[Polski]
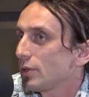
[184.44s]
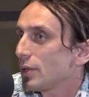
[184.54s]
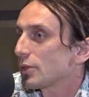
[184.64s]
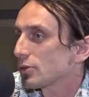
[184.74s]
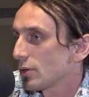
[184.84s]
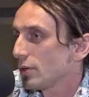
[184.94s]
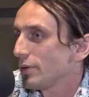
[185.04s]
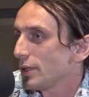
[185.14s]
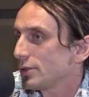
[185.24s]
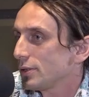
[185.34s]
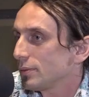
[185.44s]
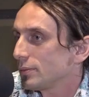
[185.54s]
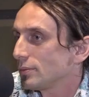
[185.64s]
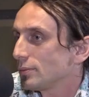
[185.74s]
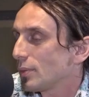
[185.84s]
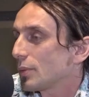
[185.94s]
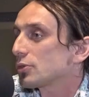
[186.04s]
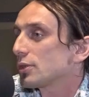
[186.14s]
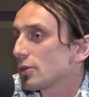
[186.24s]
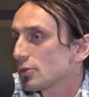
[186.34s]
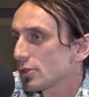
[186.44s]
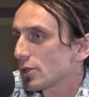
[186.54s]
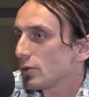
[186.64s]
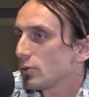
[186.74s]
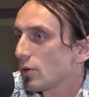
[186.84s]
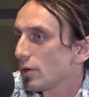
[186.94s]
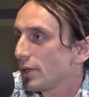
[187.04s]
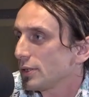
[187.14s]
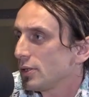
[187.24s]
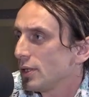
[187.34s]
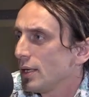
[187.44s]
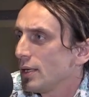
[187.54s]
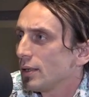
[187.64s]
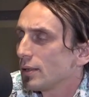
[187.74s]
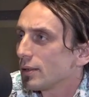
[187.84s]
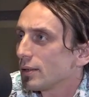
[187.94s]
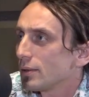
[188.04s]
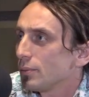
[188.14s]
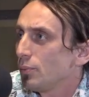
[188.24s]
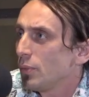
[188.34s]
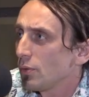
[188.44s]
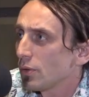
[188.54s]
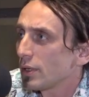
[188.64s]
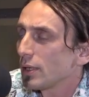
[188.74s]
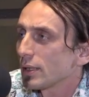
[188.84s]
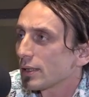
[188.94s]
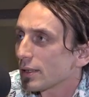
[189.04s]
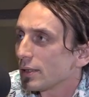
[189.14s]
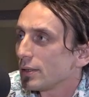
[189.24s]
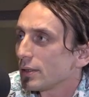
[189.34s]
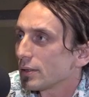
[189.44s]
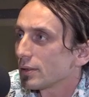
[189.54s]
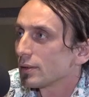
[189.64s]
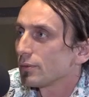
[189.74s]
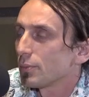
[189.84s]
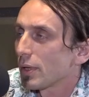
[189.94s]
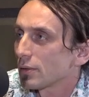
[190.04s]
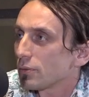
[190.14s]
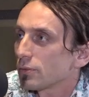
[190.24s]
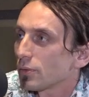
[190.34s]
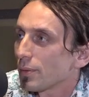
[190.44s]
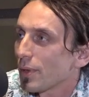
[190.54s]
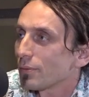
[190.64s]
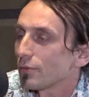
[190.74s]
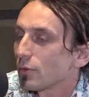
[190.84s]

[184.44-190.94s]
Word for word: nie ma szokować, ma może troszeczkę edukować. E, było kilka takich e, wypadków, które mam w